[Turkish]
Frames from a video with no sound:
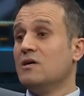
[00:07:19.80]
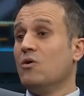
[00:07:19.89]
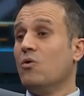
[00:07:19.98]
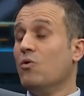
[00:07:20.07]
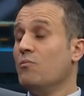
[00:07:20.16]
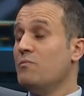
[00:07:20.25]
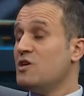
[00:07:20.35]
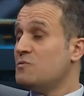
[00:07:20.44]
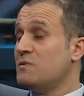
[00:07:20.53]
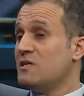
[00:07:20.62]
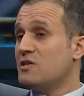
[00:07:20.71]

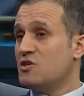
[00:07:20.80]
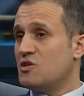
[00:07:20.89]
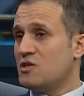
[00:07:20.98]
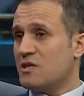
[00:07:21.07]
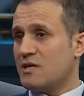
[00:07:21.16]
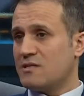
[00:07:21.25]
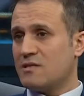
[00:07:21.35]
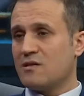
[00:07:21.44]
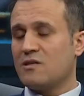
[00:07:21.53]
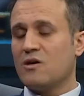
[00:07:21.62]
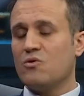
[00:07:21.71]
15 bin kişinin
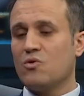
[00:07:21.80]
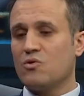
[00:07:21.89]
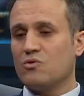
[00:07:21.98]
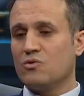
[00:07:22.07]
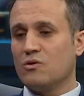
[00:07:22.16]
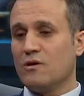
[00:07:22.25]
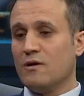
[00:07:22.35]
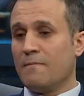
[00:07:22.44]
hastalıktan korunduğu,